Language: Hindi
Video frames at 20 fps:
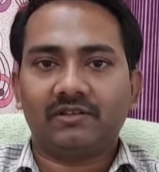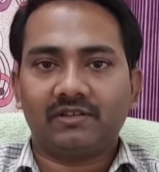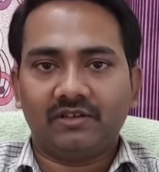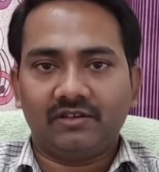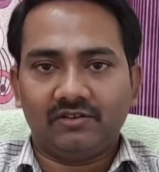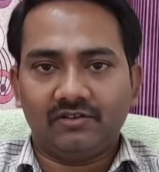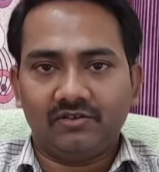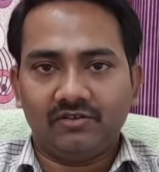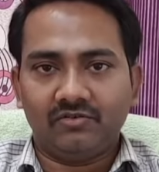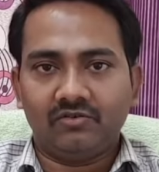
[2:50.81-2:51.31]

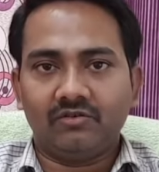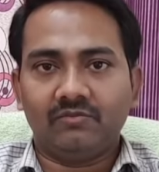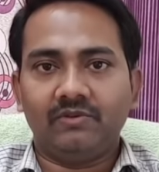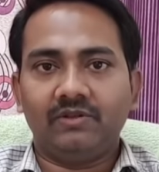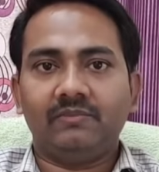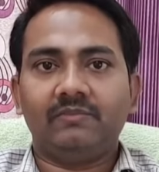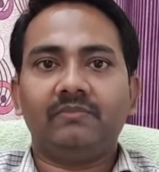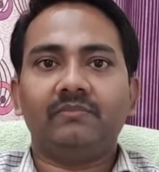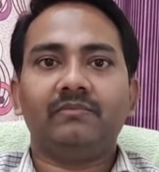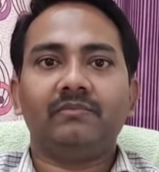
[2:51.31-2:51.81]
किसी को भी
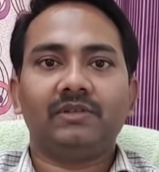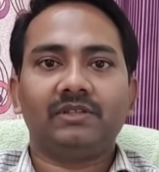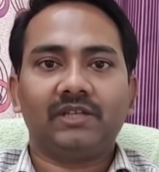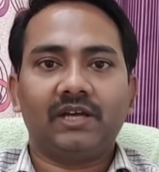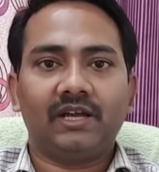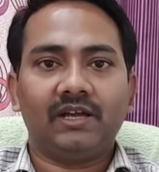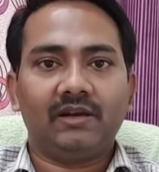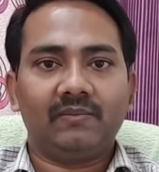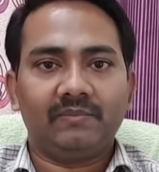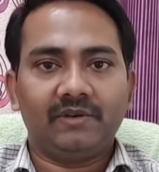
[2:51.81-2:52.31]

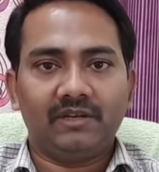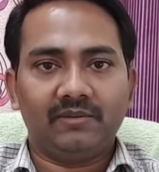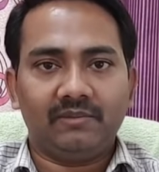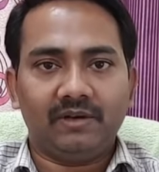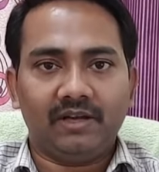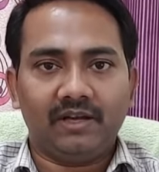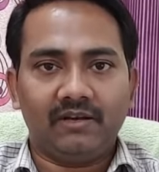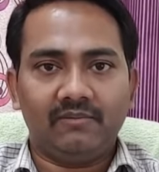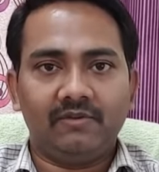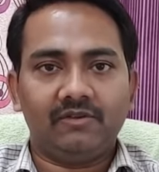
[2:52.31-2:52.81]
बताएं अपने
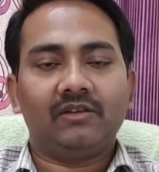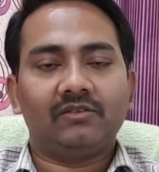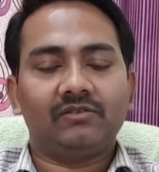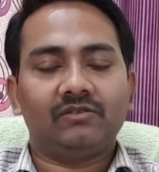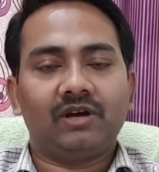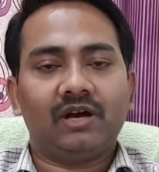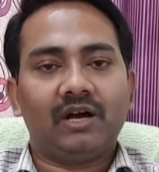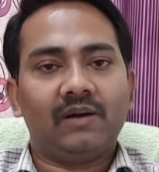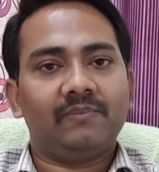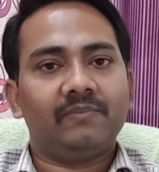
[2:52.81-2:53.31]
बारे में तो
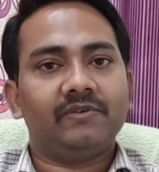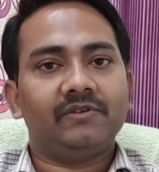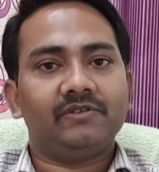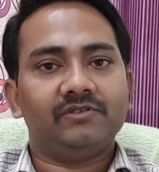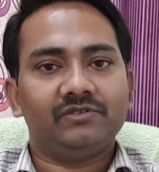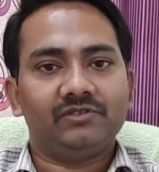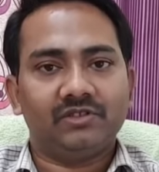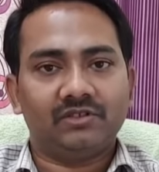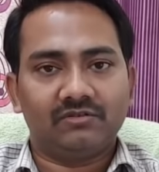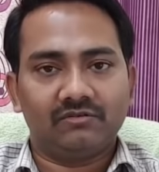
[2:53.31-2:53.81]
आप
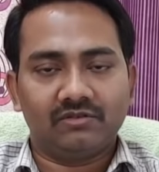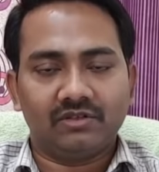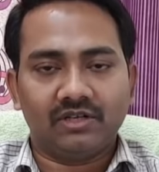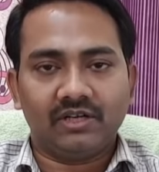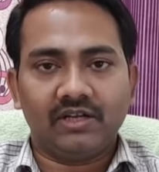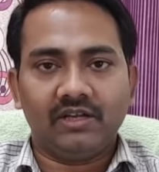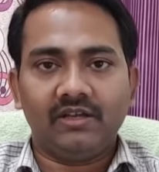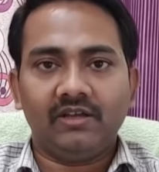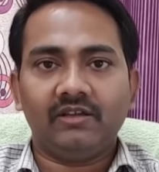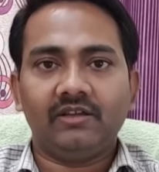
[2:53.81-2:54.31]
ज़रूर
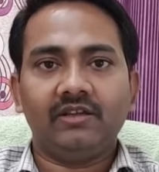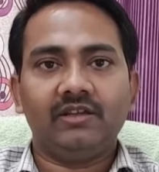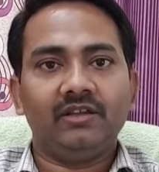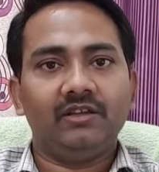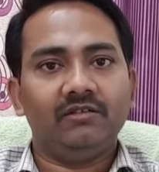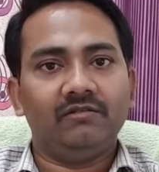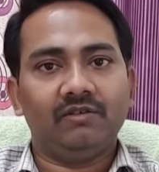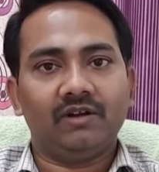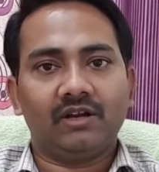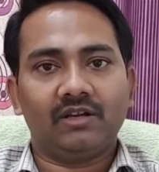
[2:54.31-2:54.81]
कहें कि
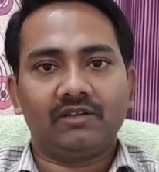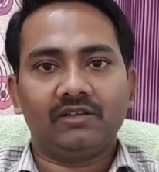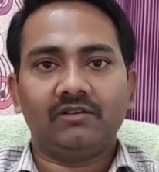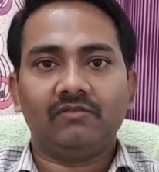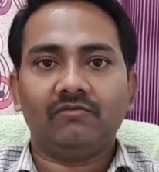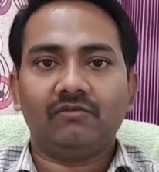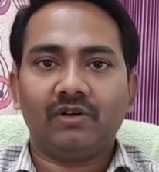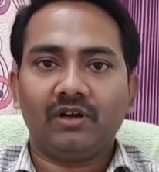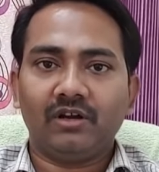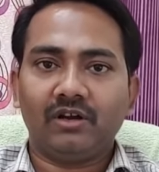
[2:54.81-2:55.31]
यू आर द
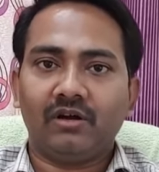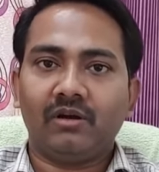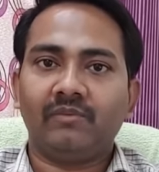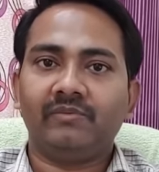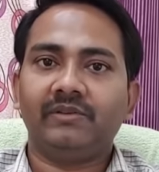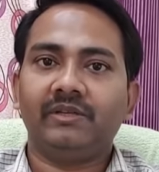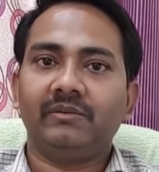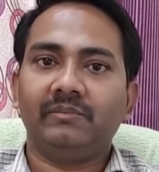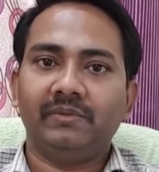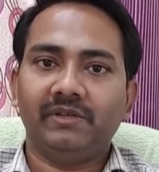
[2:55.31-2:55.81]
वन
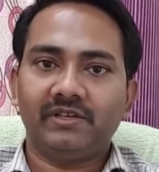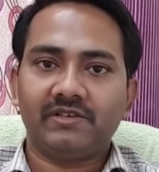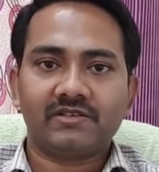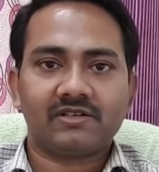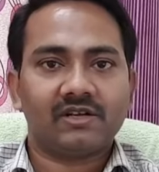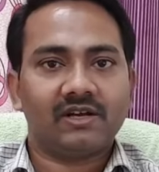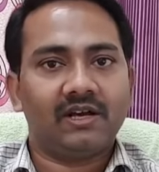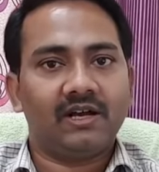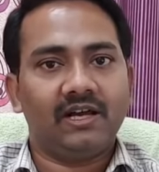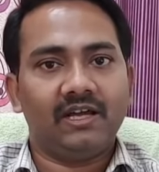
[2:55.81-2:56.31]
ऑफ द बेस्ट
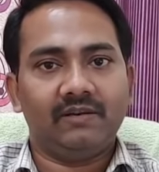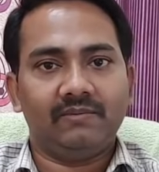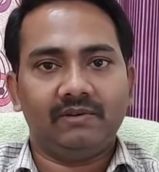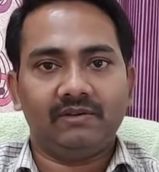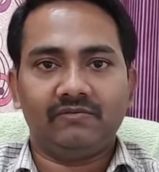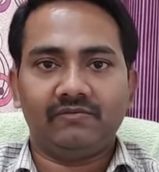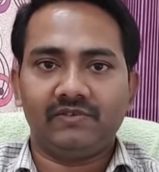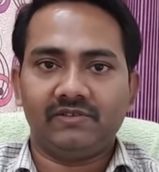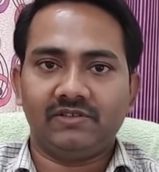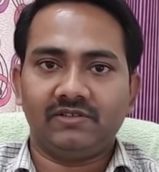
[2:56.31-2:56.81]

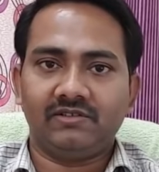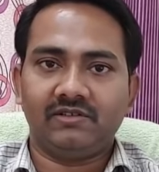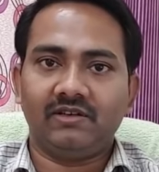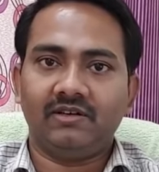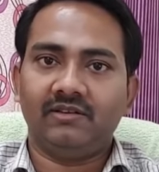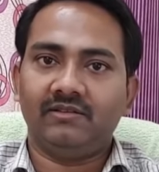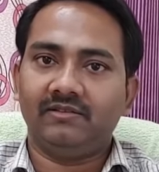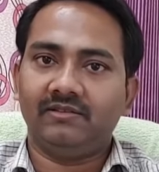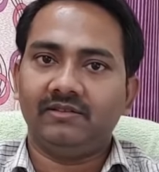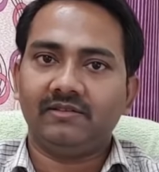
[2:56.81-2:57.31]
आयुर्वेद फिजिशियन
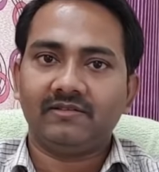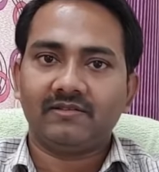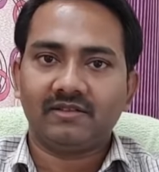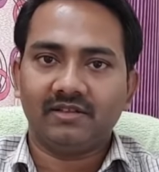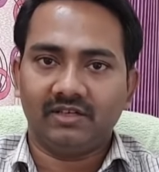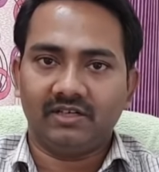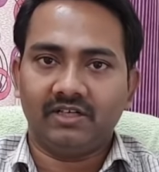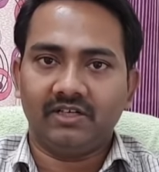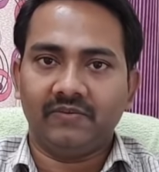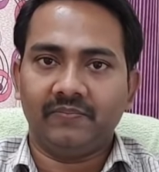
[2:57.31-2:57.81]
इन दिस
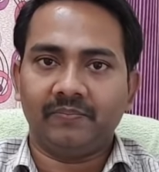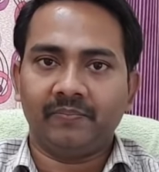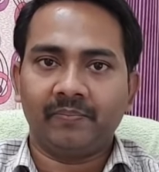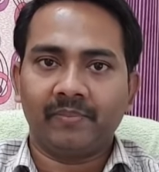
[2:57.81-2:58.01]
सिटी